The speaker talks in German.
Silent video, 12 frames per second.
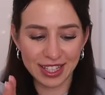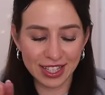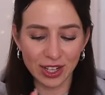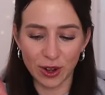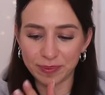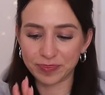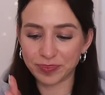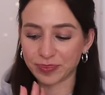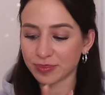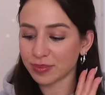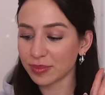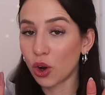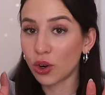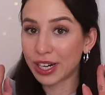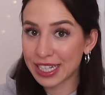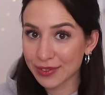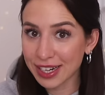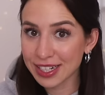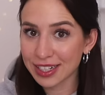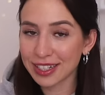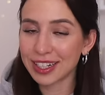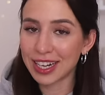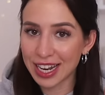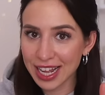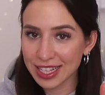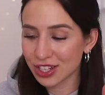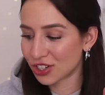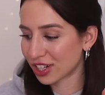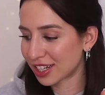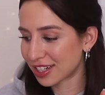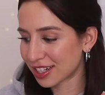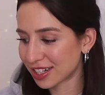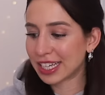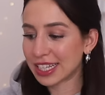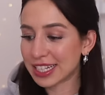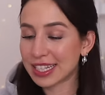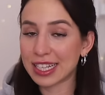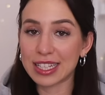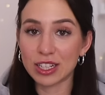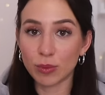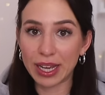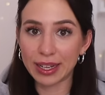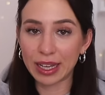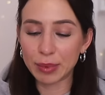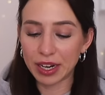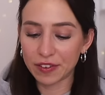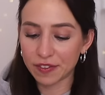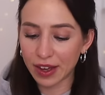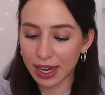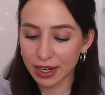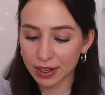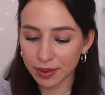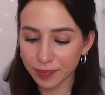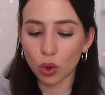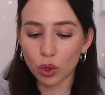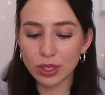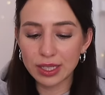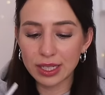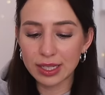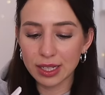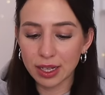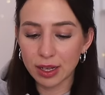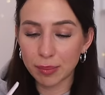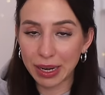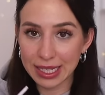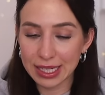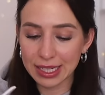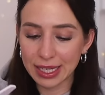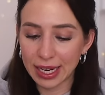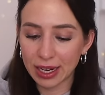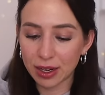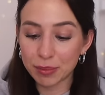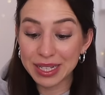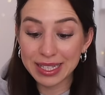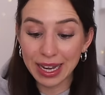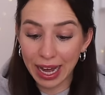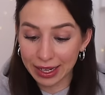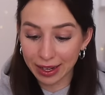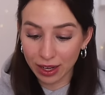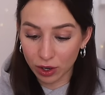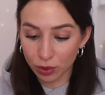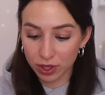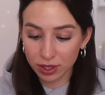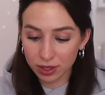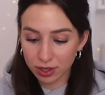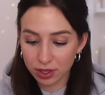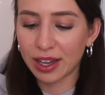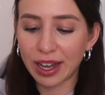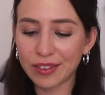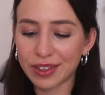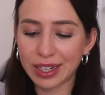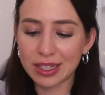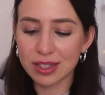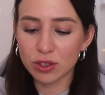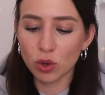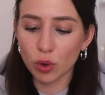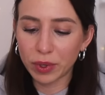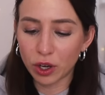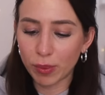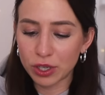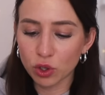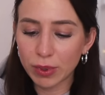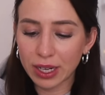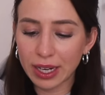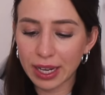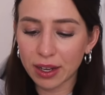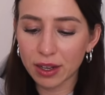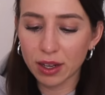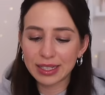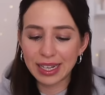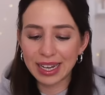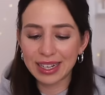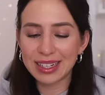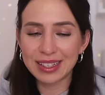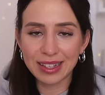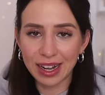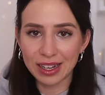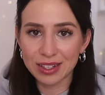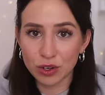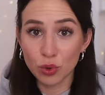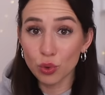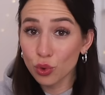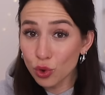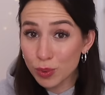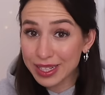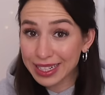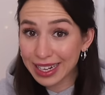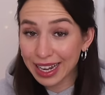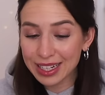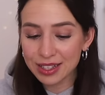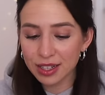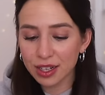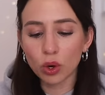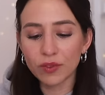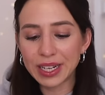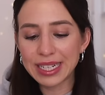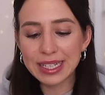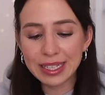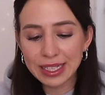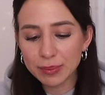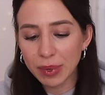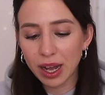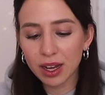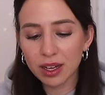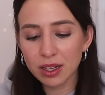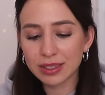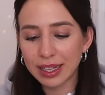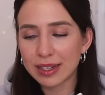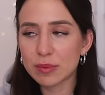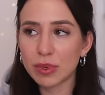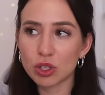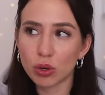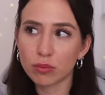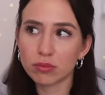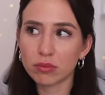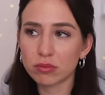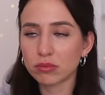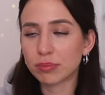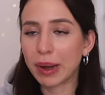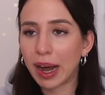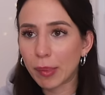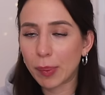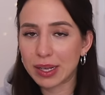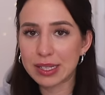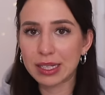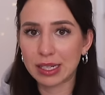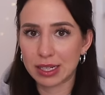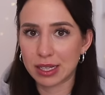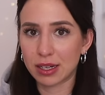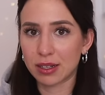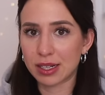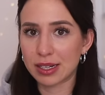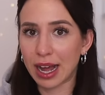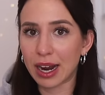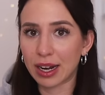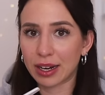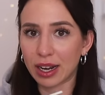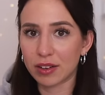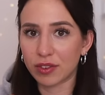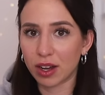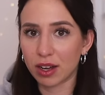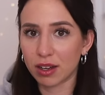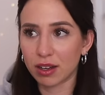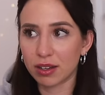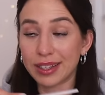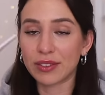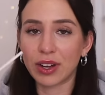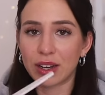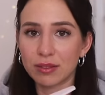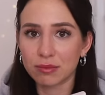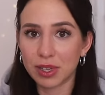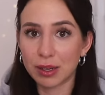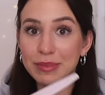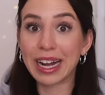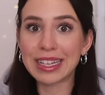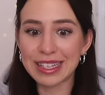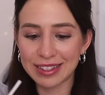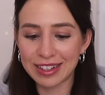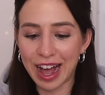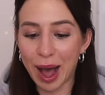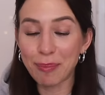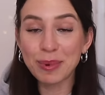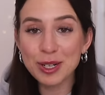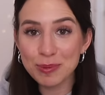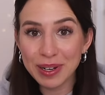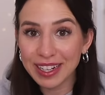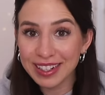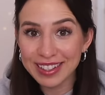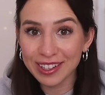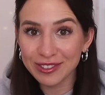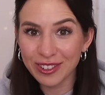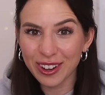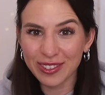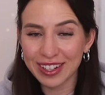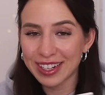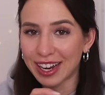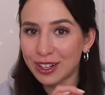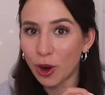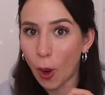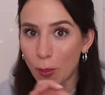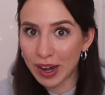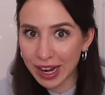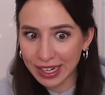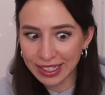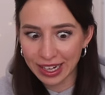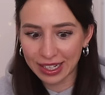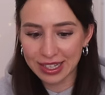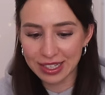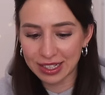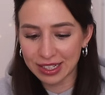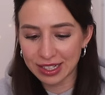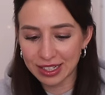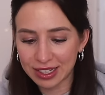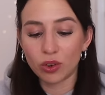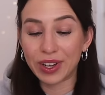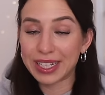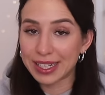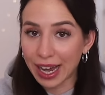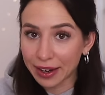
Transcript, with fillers: So, und der zweite, letzte Schritt ist, dass ich nochmal hingehe mit einer Feile und diese Plastiknägel ein bisschen anraue. Einfach ganz grob dann nochmal drüber gehe, denn die sind halt übelst glatt. Und wenn ich das nicht mache, dann ist mir schon ein paar Mal passiert, dass dann der Nagellack einfach irgendwann im Ganzen abgesplittert ist davon, weil die halt komplett glatt sind. Und wenn ich die